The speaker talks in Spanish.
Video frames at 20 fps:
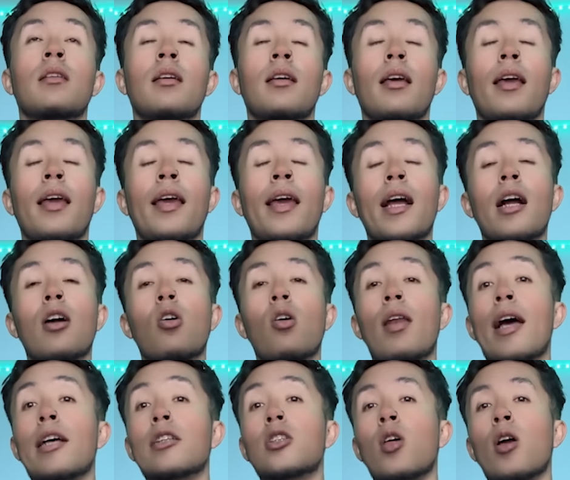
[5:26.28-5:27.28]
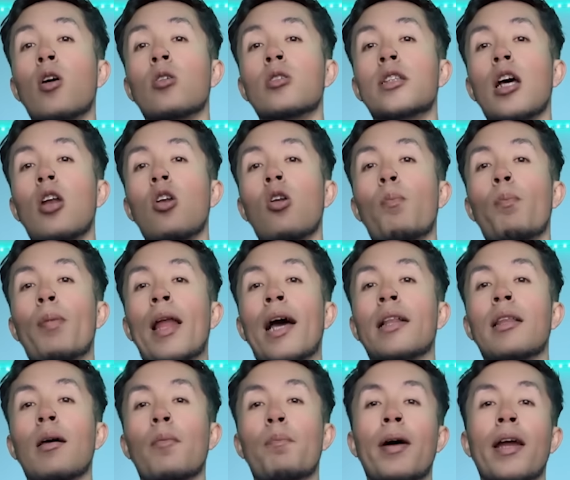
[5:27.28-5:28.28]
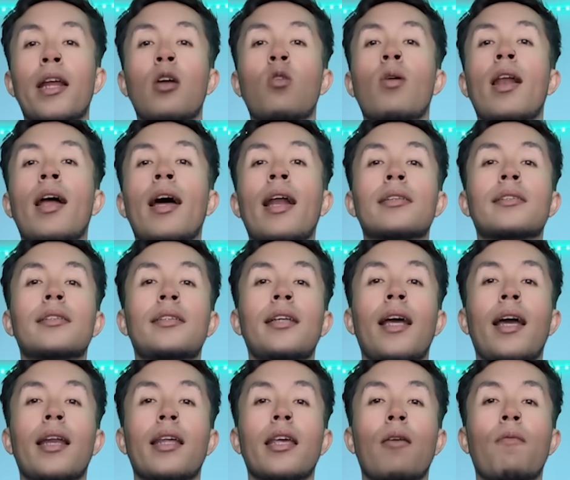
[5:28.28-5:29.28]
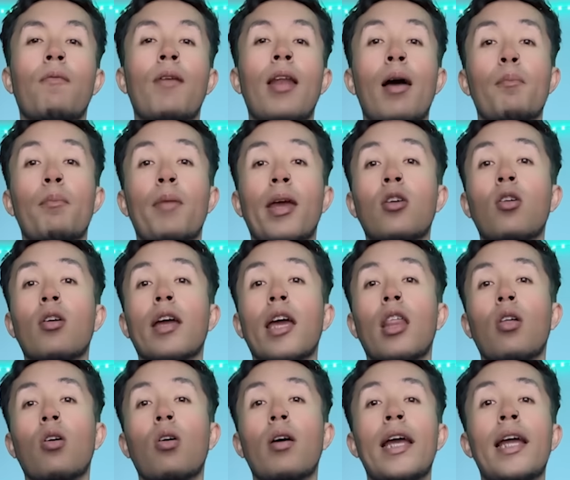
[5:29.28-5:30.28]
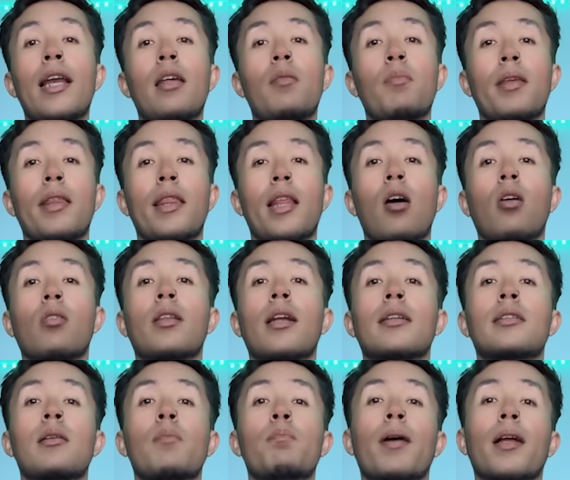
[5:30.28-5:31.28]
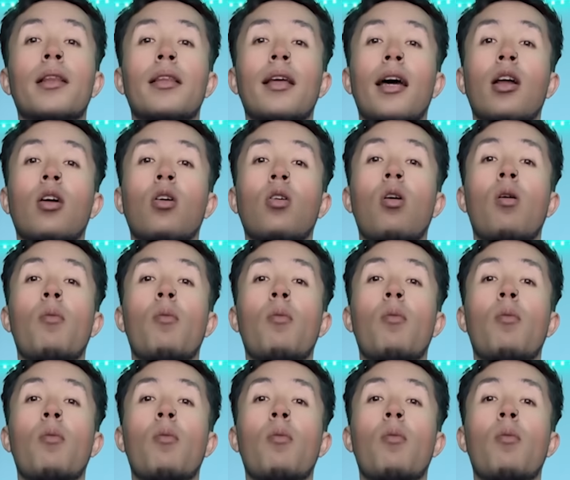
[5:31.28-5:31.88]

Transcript: Era golazo de Gonzalo Plata para igualar a serie. Flamengo quedó eliminado tras empatar con